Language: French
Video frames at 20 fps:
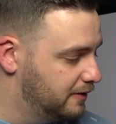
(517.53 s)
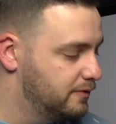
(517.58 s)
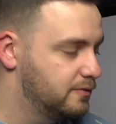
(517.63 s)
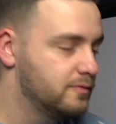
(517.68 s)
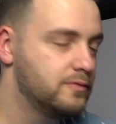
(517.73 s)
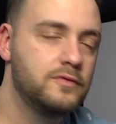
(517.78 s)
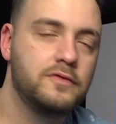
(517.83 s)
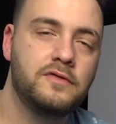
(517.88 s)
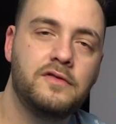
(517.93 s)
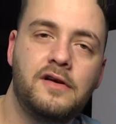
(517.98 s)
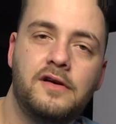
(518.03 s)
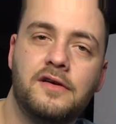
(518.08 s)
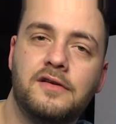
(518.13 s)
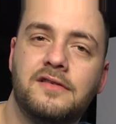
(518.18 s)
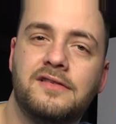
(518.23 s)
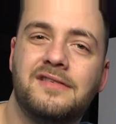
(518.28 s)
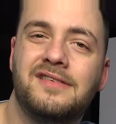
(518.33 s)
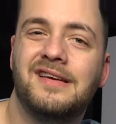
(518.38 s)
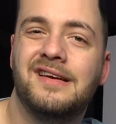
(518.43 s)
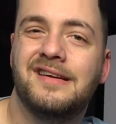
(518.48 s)
Donc ça,
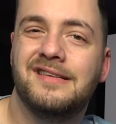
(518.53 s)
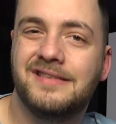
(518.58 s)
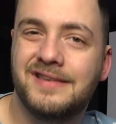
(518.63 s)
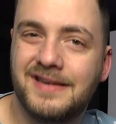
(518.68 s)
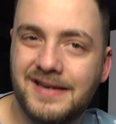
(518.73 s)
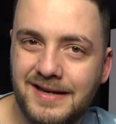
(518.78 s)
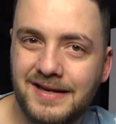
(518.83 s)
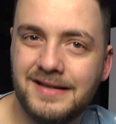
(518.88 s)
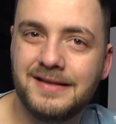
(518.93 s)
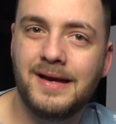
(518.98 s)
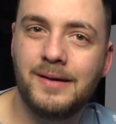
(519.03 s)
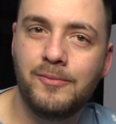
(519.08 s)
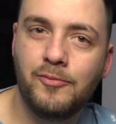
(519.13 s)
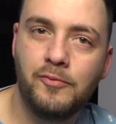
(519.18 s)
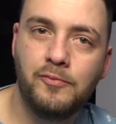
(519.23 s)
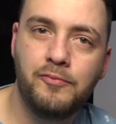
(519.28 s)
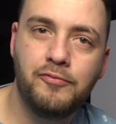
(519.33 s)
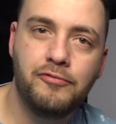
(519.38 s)
c'est un très très bon